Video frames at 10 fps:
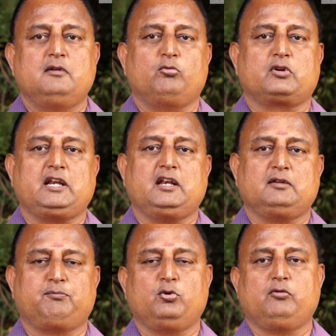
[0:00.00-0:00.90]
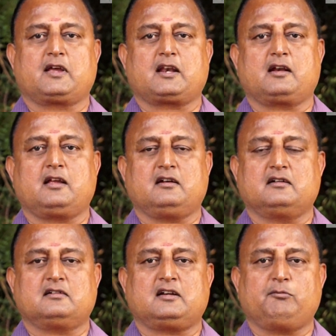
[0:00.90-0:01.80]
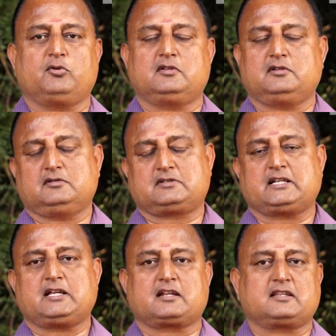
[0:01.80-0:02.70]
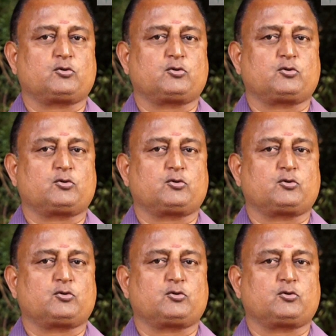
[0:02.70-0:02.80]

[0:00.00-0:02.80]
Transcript: முட்டையிலேருந்து புழு வரலன்னா நம்ம வந்து சேதாரத்தை